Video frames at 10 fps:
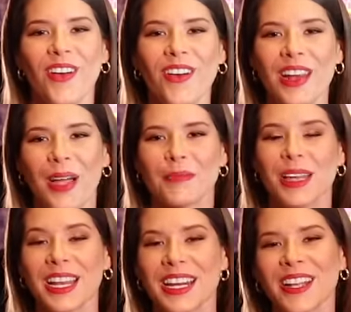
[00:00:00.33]
Hola,
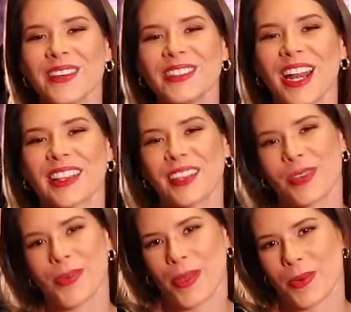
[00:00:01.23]
me alegra encontrarte
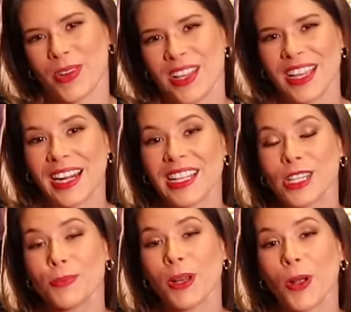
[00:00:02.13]
de nuevo.
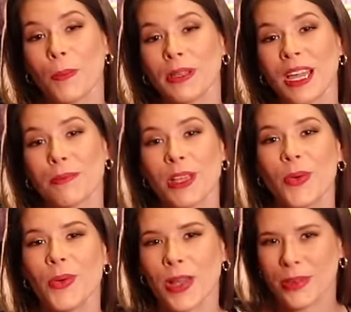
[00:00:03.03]
Gracias por acompañarme
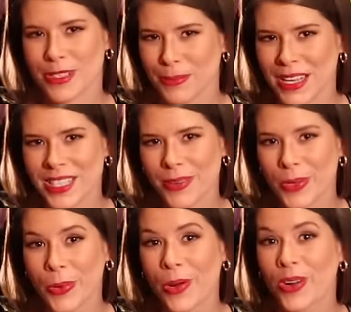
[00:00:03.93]
una vez más a
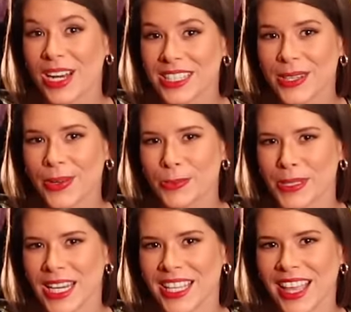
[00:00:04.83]
ver un juego clásico
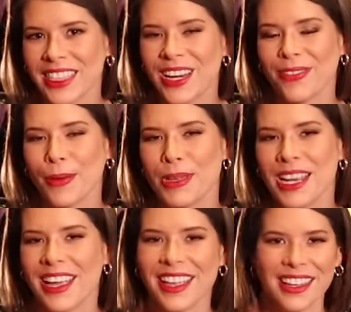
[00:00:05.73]
especialidad de la
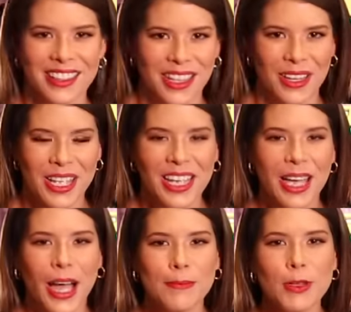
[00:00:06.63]
familia EGT,
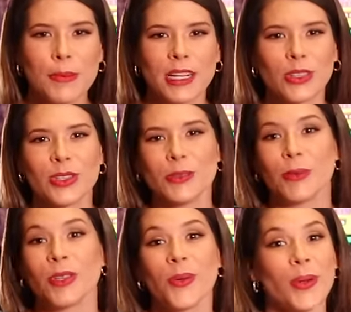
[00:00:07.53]
apto para todo
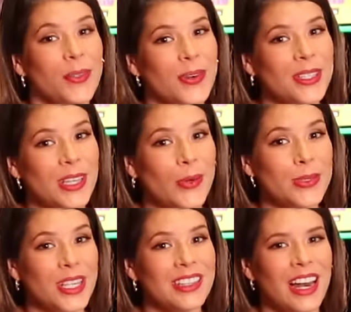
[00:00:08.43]
tipo de jugadores que
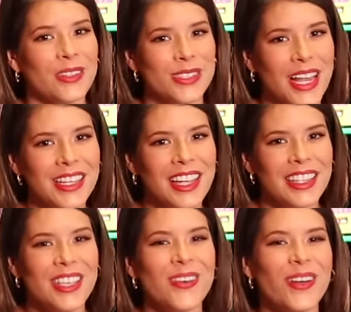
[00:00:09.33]
gustan de la
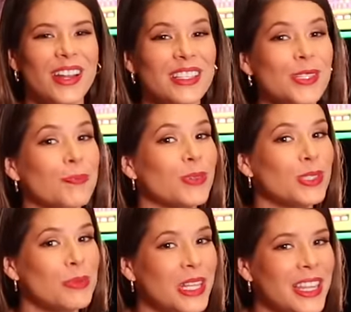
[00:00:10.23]
nostalgia y con grandes
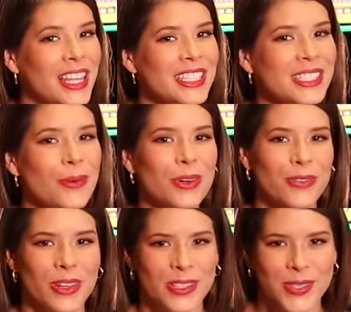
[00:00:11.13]
posibilidades de
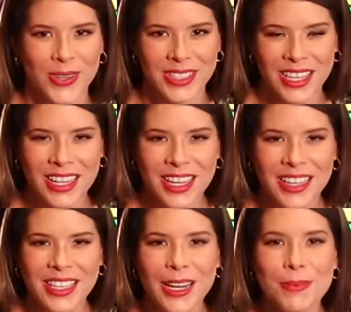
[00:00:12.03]
bonificaciones.
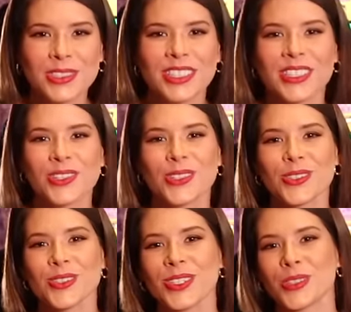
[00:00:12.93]
Tenemos ante
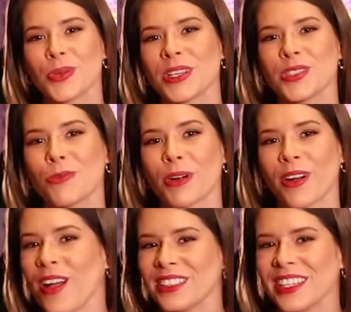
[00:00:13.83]
nosotros a
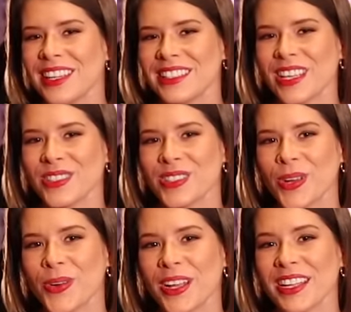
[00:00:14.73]
Super Hot y estoy
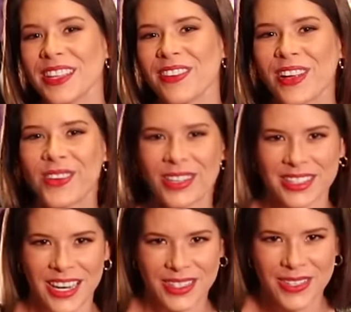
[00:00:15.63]
segura que te va a
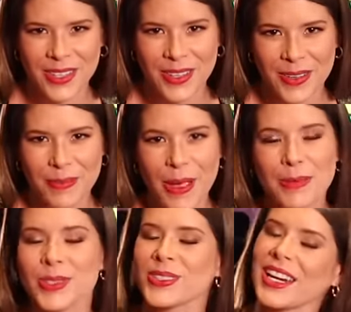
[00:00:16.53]
conquistar.
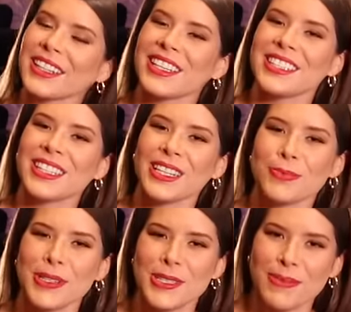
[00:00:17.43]
Veamos sus características
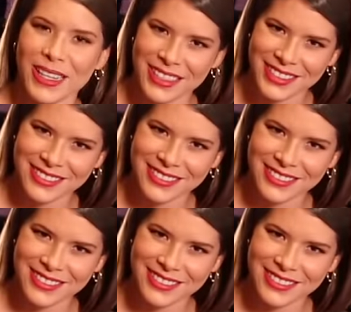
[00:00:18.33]
principales.